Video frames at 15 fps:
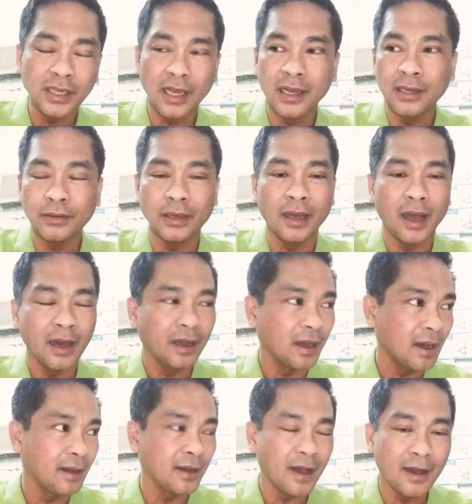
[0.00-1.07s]
na ang ang
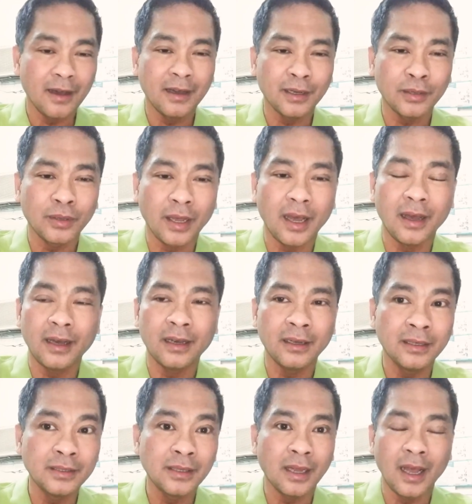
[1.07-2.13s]
ang ang ang
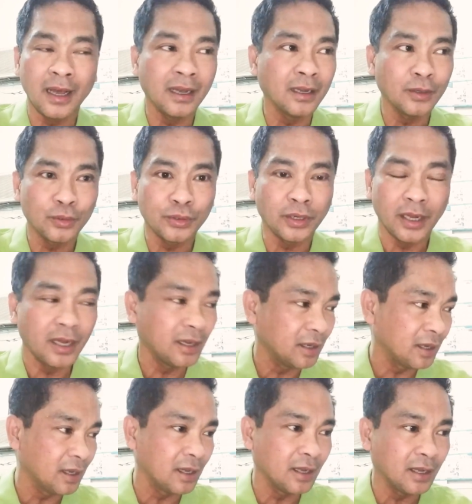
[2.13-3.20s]
ang, ang,
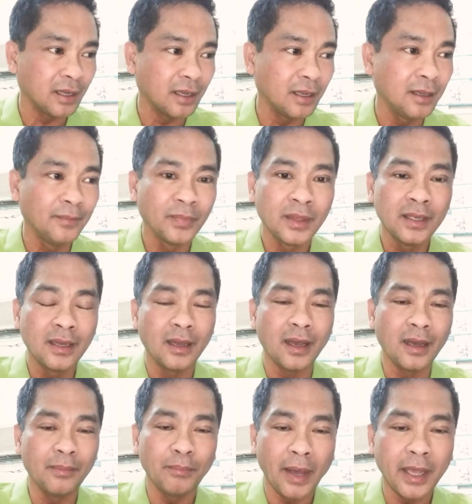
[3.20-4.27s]
uh,
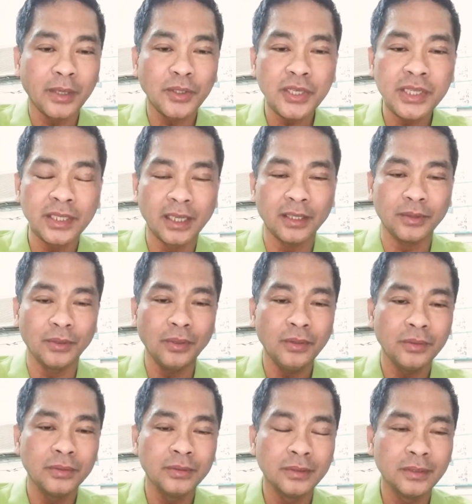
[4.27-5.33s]
ang virus na ito.
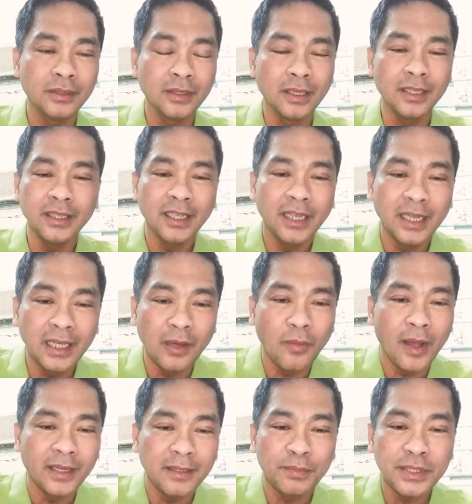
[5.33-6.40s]
Hindi
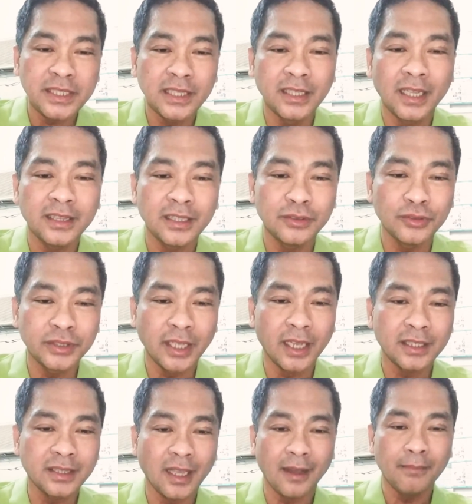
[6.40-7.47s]
ginawa ni Presidente
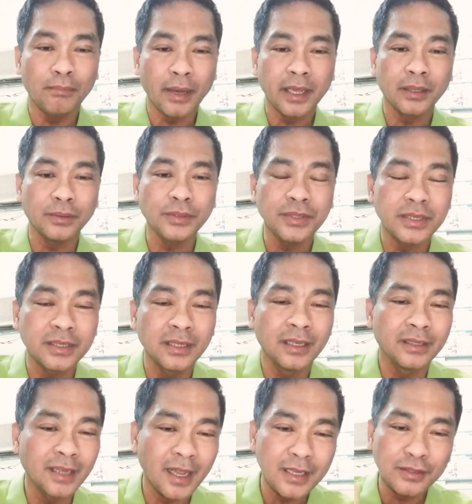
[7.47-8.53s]
Duterte ang virus.
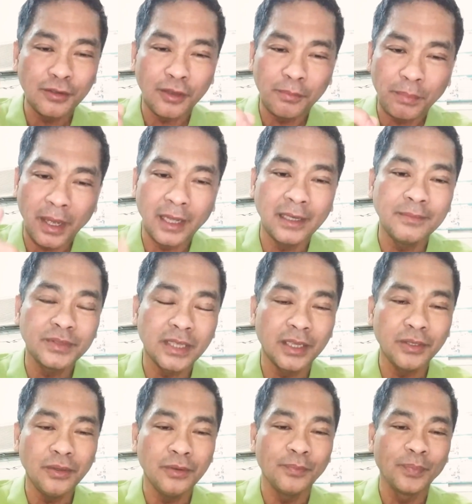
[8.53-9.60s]
Nais kong ipaalam sa
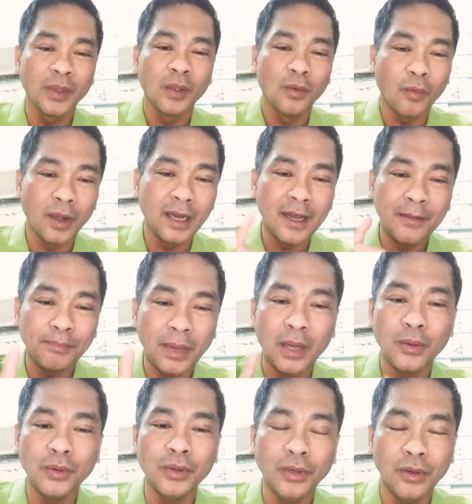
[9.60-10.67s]
iyo, walang
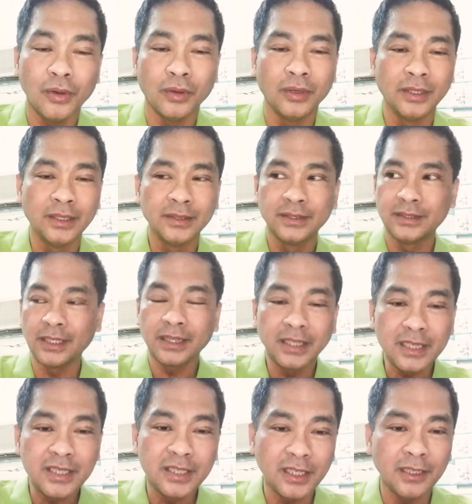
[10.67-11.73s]
pangulo na
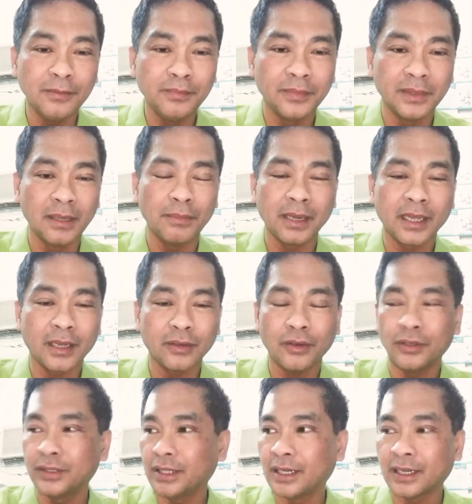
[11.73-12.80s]
deserve na
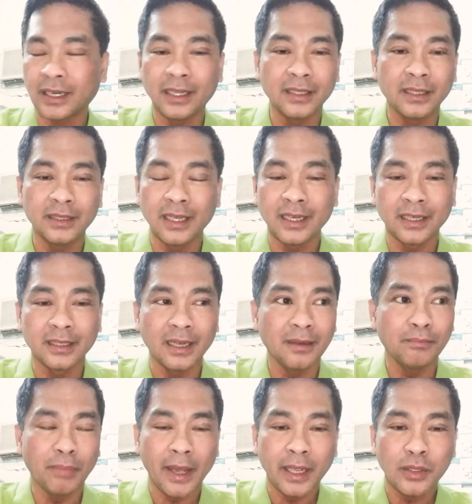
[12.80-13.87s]
magkaroon ng, ng, ng
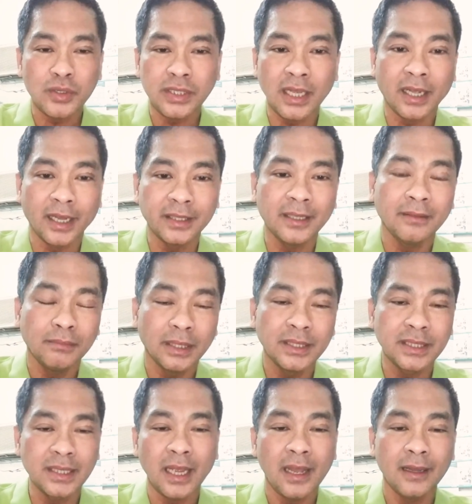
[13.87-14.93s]
virus ang kanyang
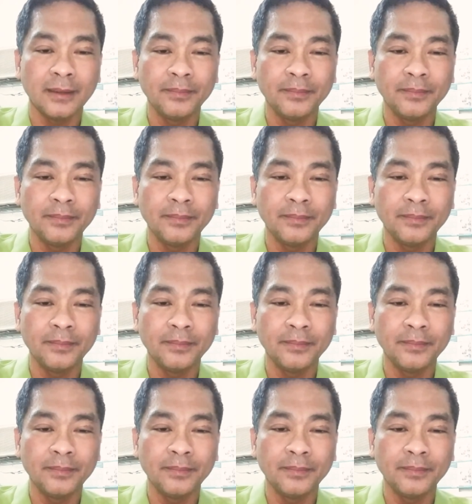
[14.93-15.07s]
bansa.